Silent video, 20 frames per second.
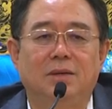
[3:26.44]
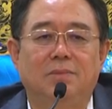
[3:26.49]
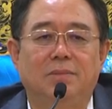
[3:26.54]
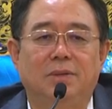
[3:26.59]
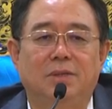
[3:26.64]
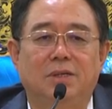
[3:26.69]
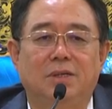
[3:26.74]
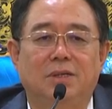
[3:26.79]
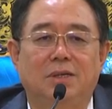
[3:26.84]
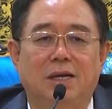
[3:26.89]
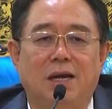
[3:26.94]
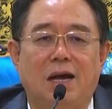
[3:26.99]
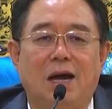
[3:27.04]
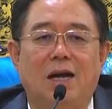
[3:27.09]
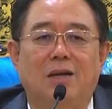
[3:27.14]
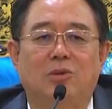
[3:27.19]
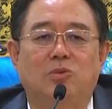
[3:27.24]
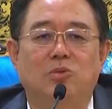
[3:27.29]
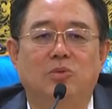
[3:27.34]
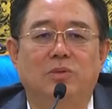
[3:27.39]
把这个
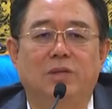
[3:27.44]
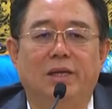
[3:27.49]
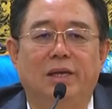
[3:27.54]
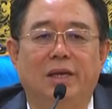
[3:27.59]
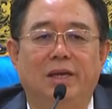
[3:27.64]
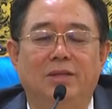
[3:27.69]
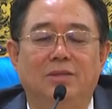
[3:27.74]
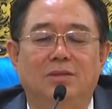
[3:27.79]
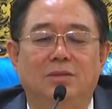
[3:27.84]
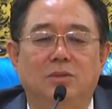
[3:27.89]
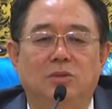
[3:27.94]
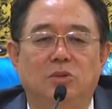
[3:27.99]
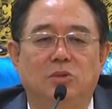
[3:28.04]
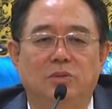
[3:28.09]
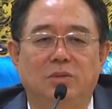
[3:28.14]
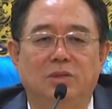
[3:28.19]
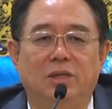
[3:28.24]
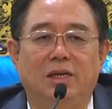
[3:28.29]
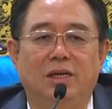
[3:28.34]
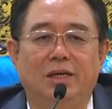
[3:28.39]
卡住的因
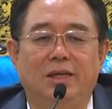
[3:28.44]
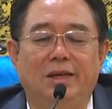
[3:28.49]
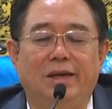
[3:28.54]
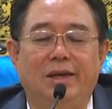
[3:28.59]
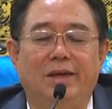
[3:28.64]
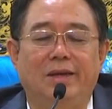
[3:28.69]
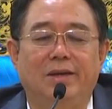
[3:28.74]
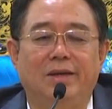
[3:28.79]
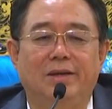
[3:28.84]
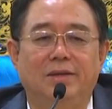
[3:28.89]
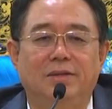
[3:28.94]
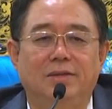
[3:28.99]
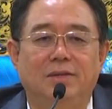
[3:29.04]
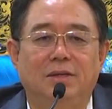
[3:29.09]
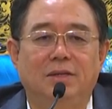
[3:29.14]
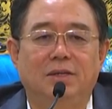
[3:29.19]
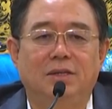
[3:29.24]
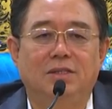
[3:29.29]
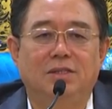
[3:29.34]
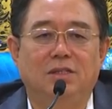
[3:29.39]
从体内
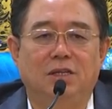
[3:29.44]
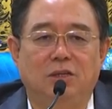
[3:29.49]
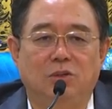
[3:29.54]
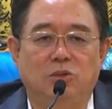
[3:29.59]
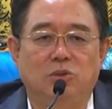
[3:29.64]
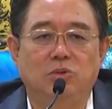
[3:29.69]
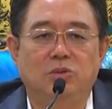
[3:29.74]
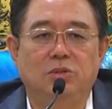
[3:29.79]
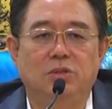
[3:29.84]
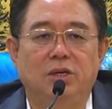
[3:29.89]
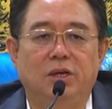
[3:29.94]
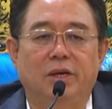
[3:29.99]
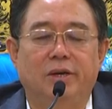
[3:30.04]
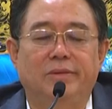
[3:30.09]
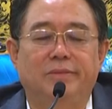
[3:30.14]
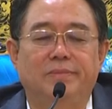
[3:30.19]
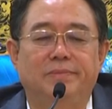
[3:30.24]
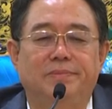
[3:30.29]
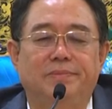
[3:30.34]
请出去，